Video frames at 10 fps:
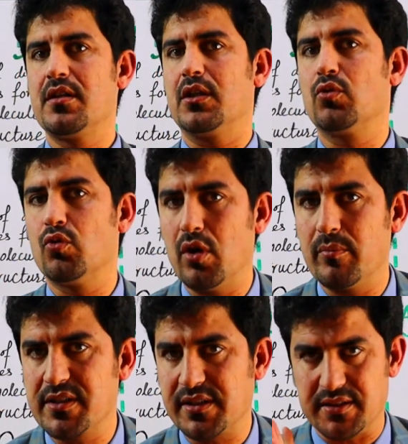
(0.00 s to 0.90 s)
ये दोनों
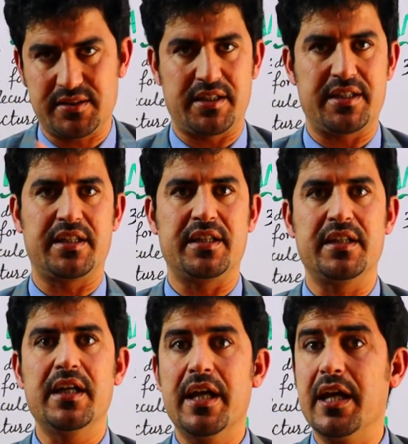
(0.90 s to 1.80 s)
हम डिस्कस करेंगे
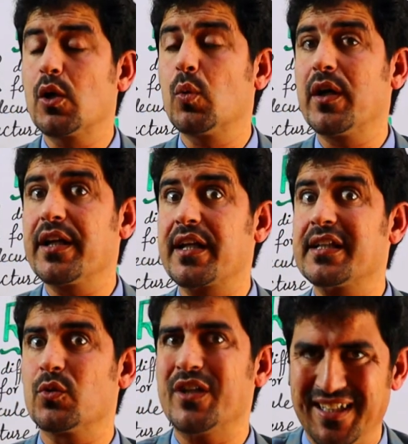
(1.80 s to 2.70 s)
एक वर्ड ए
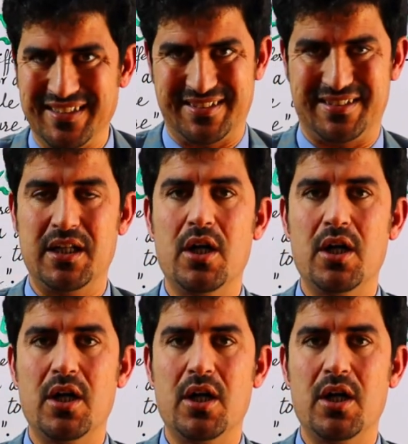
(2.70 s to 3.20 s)
रेजोनेंस